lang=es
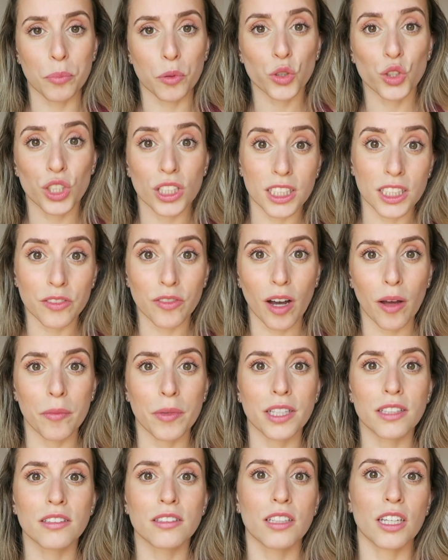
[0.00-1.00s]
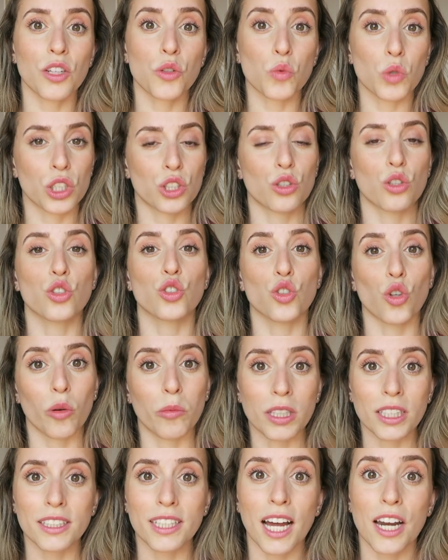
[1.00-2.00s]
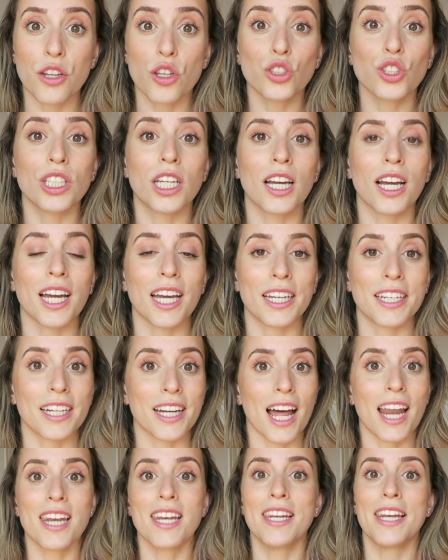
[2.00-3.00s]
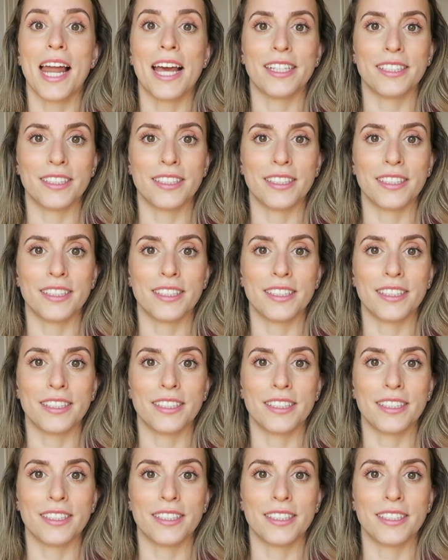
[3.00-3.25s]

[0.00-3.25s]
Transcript: positivamente nuestros comentarios y en general la